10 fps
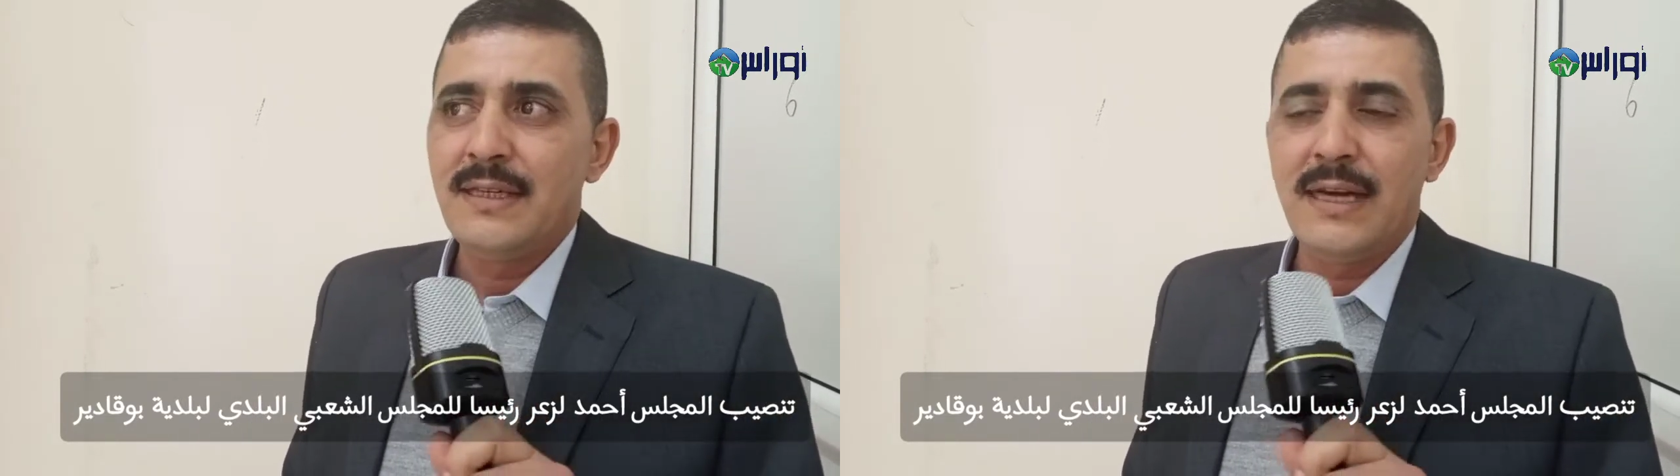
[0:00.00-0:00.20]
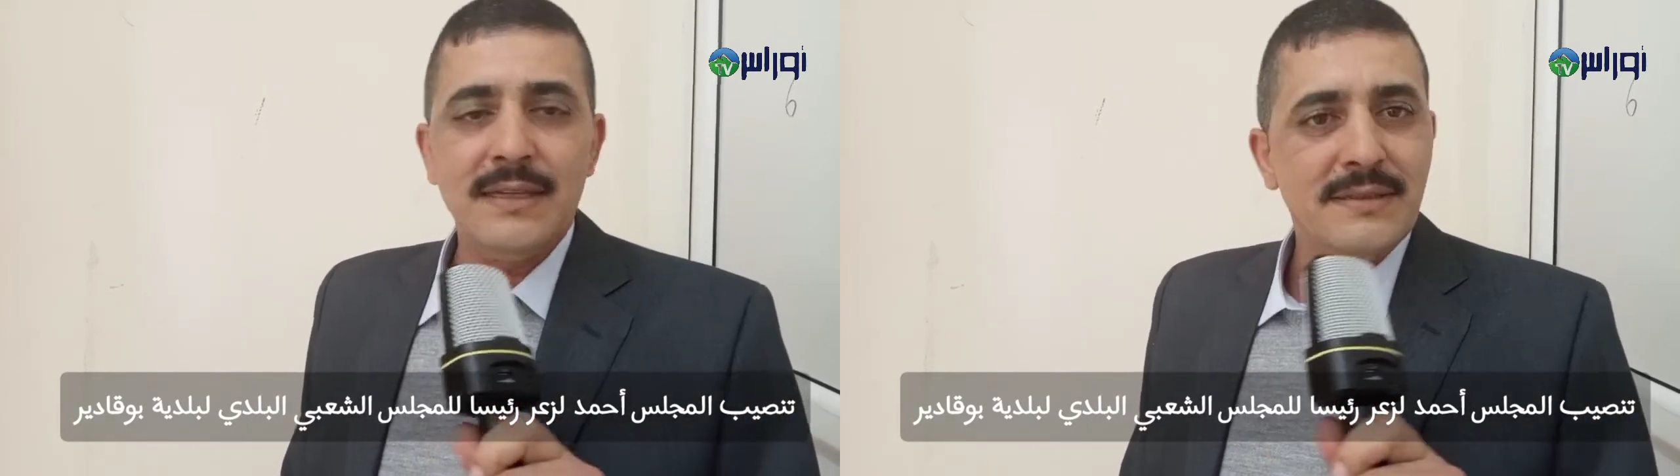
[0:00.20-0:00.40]

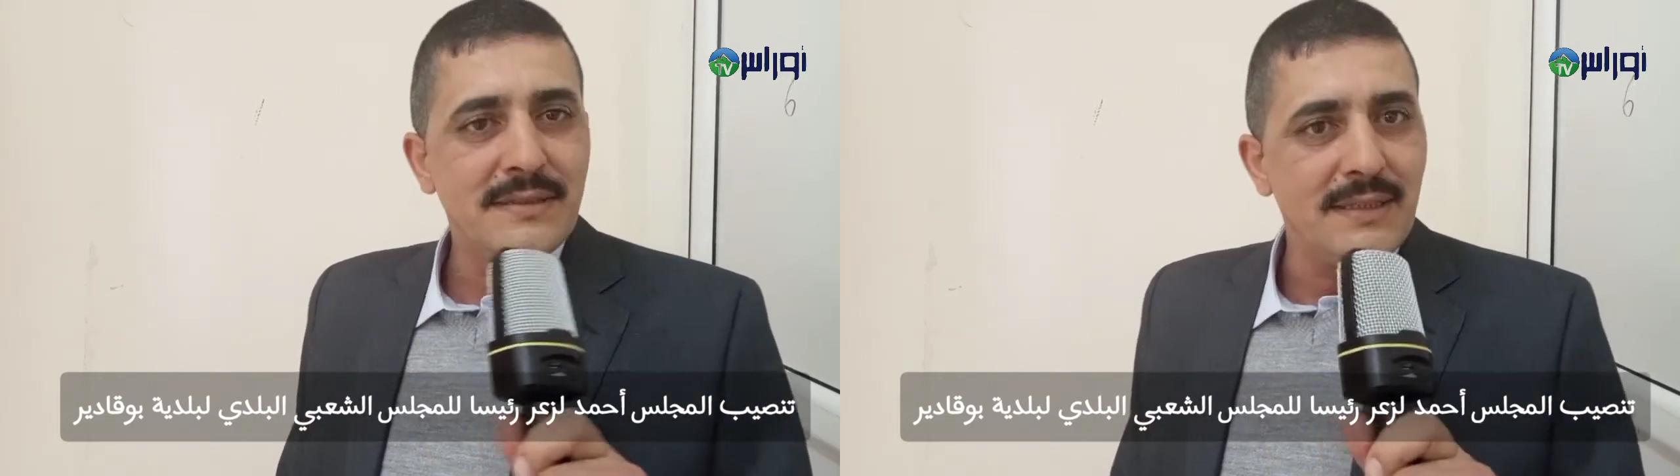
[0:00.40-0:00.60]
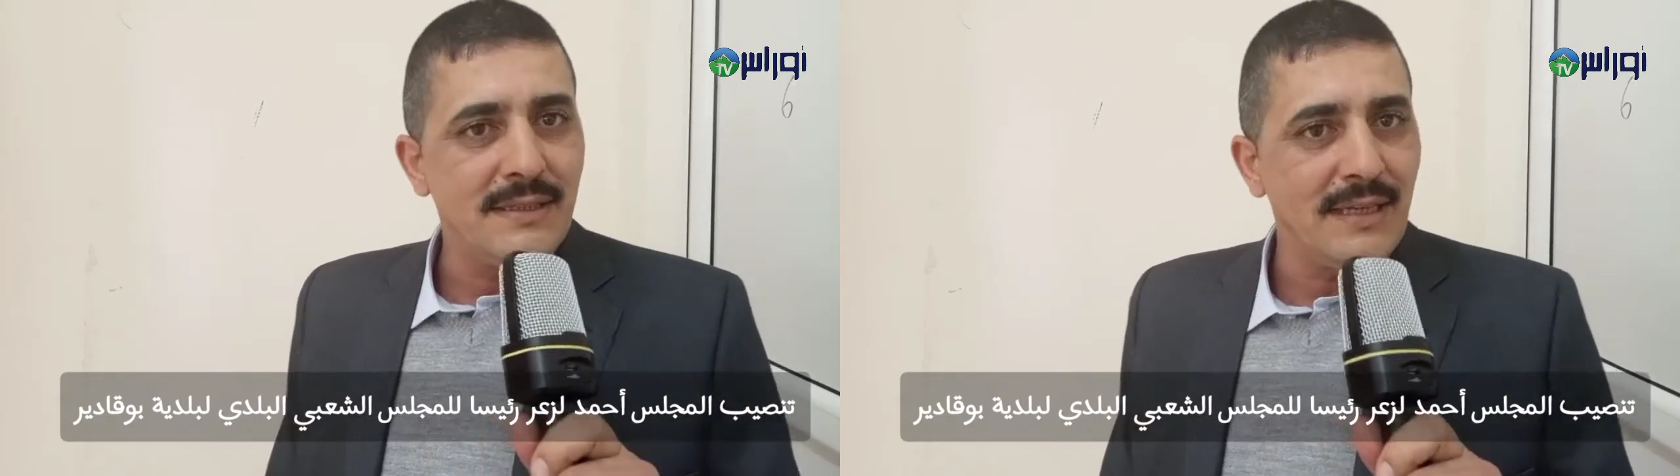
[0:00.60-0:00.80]

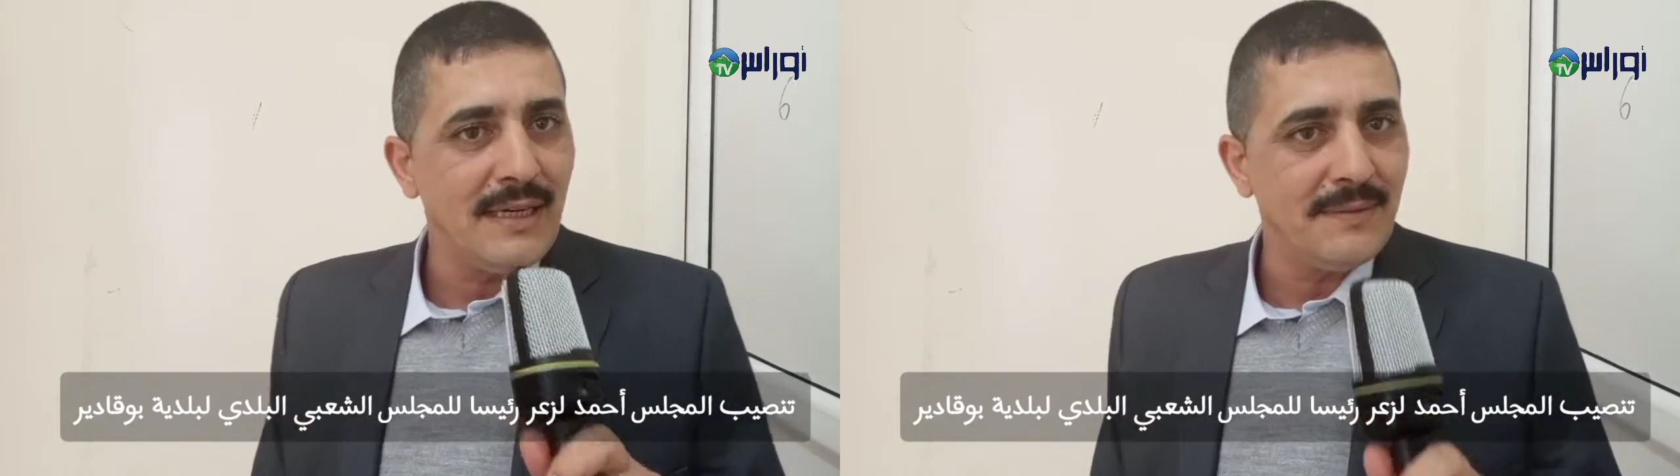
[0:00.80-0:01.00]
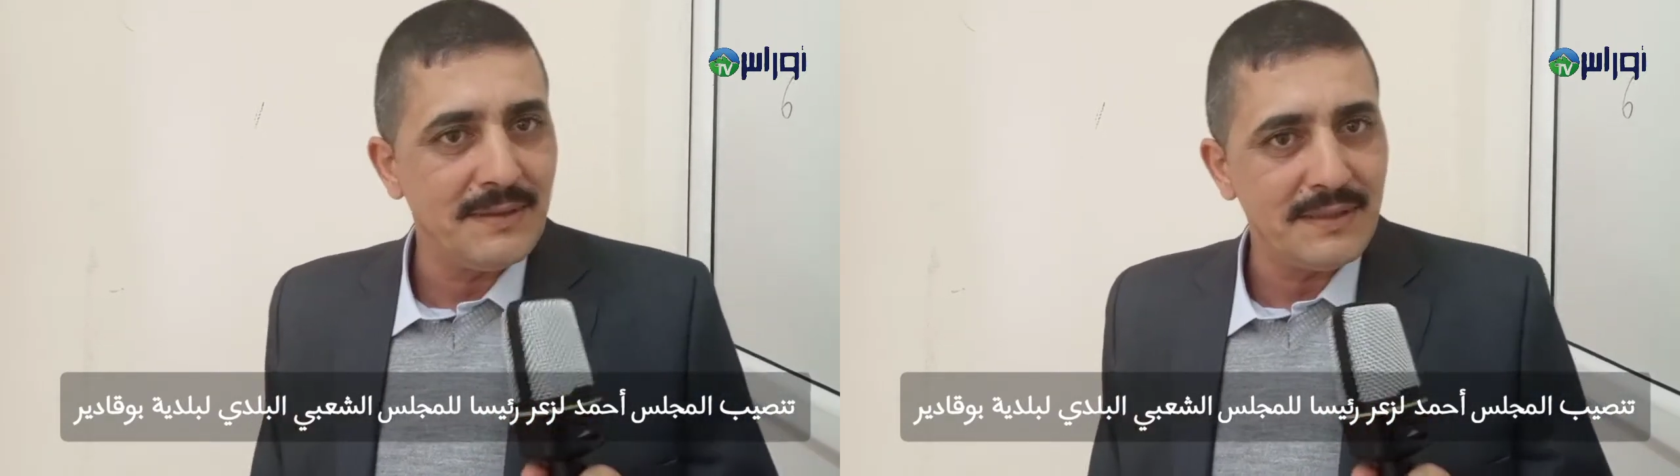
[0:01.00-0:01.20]
السيد
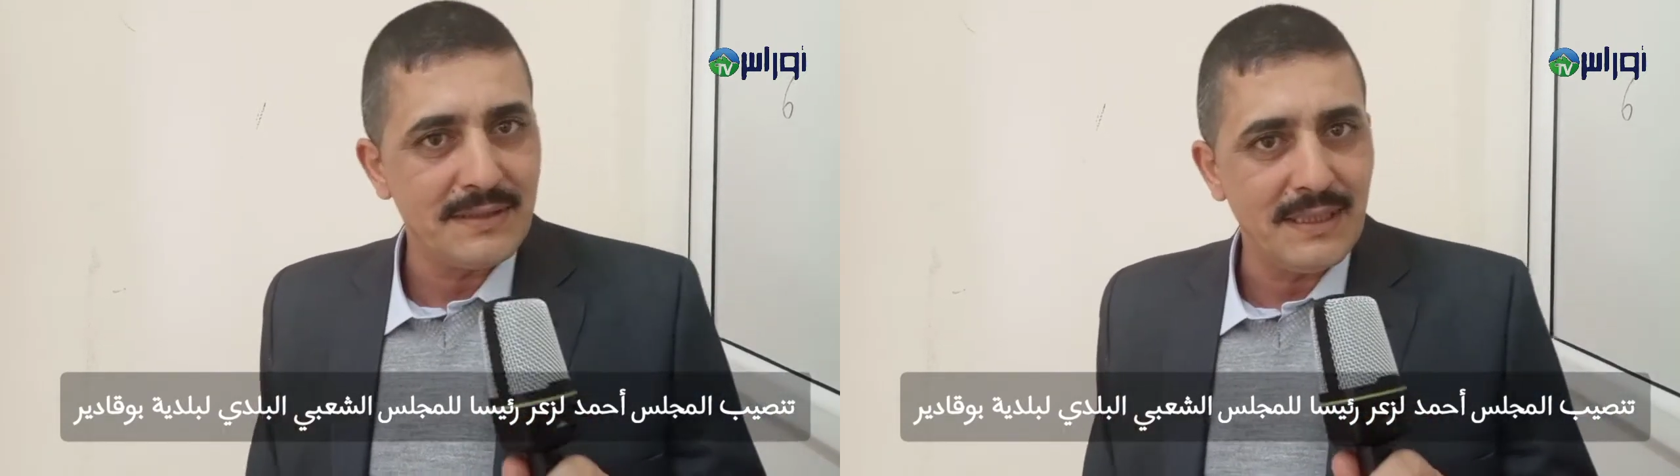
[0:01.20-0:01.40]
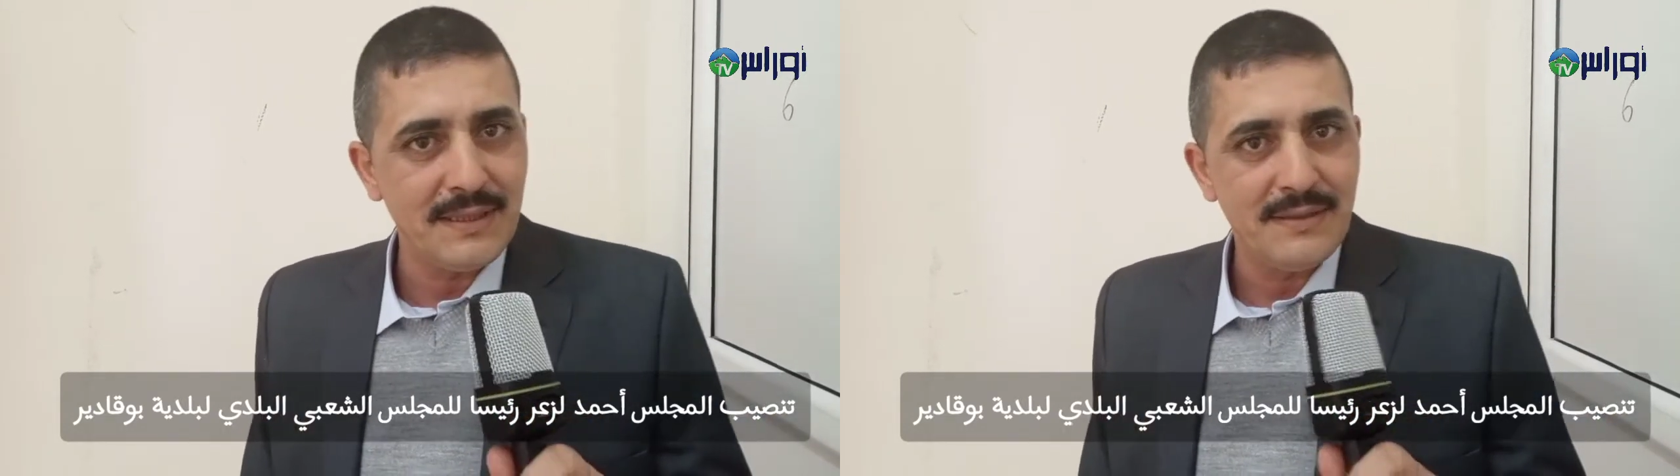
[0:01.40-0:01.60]
أحمد
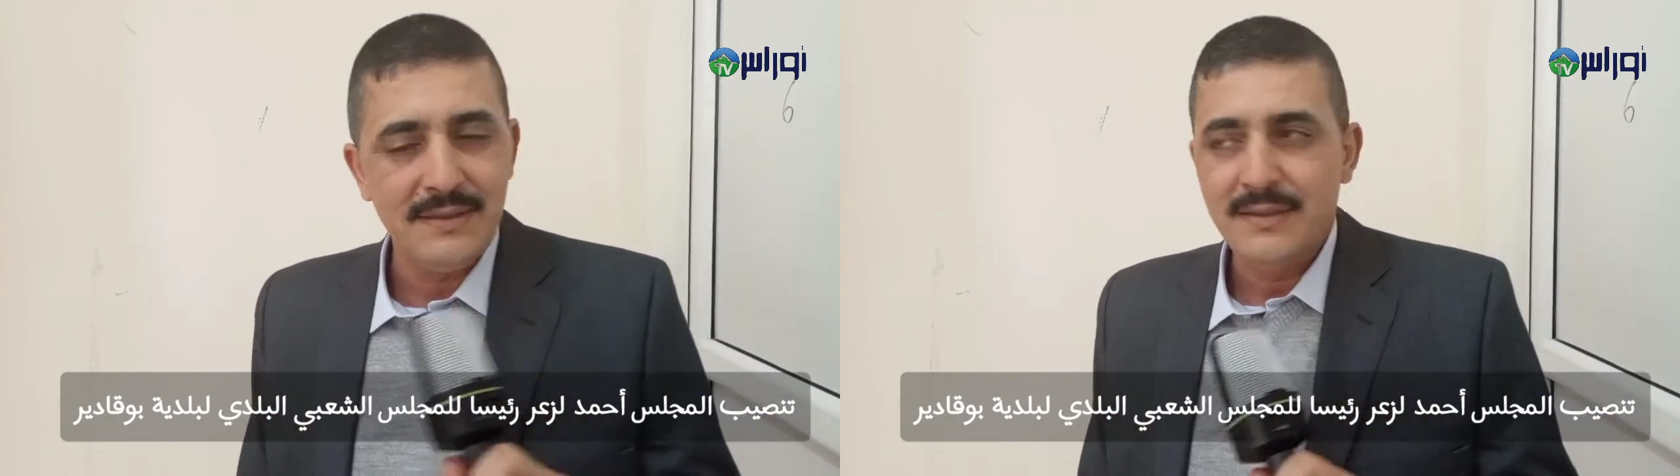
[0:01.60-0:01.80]
الزعر